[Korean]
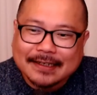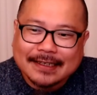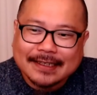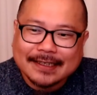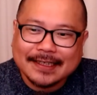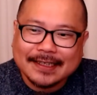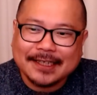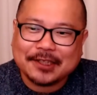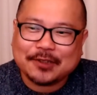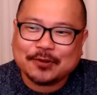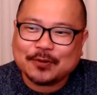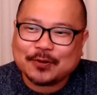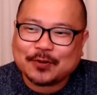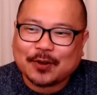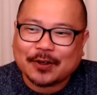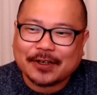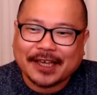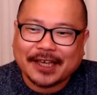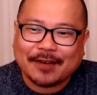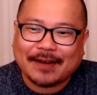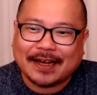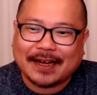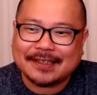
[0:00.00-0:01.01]

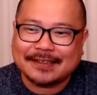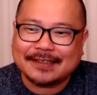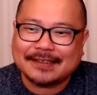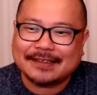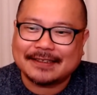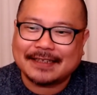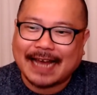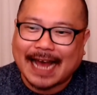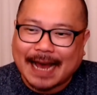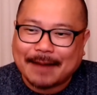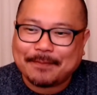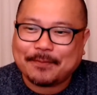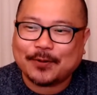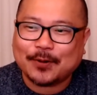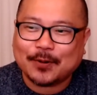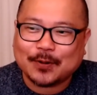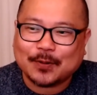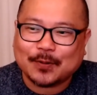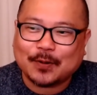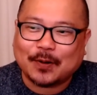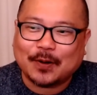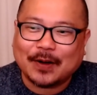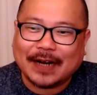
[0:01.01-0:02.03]
이준석계와는
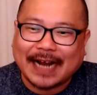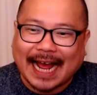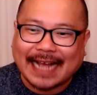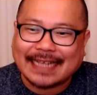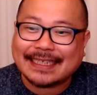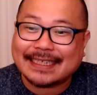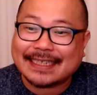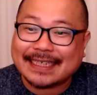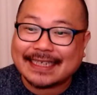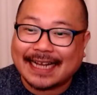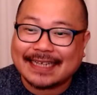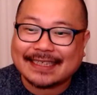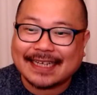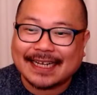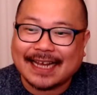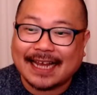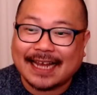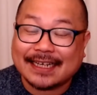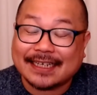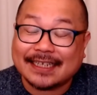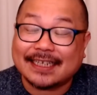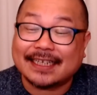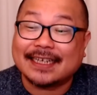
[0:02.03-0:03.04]
앞으로도 같이 갈
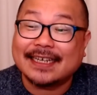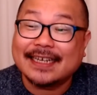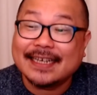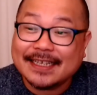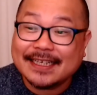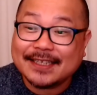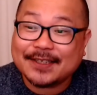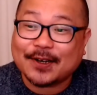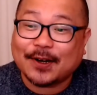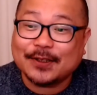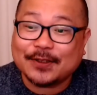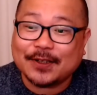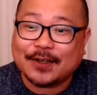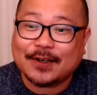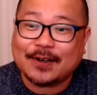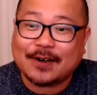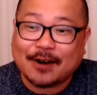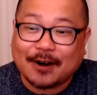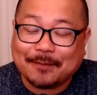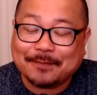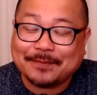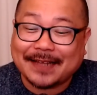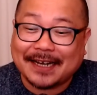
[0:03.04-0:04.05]
생각이 전혀
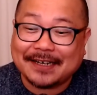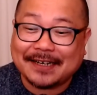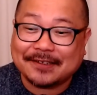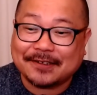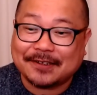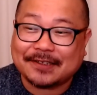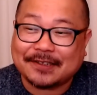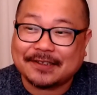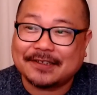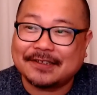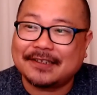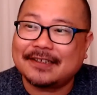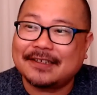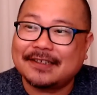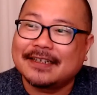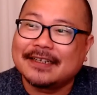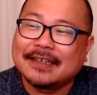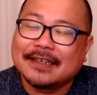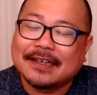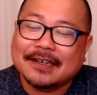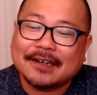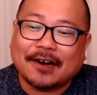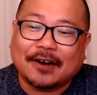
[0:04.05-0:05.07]
없다는 것을
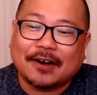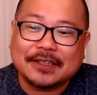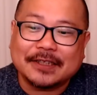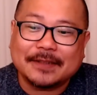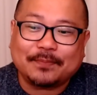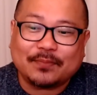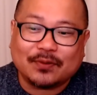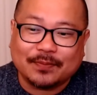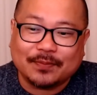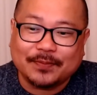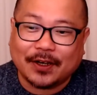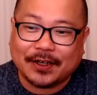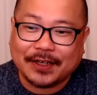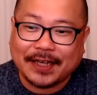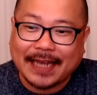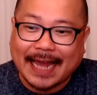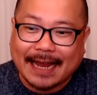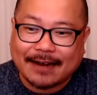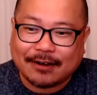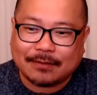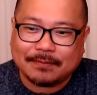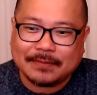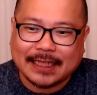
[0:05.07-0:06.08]
거듭 분명히 한
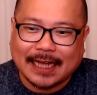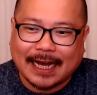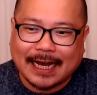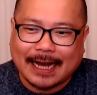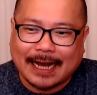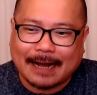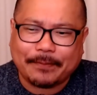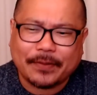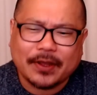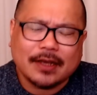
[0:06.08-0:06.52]
겁니다.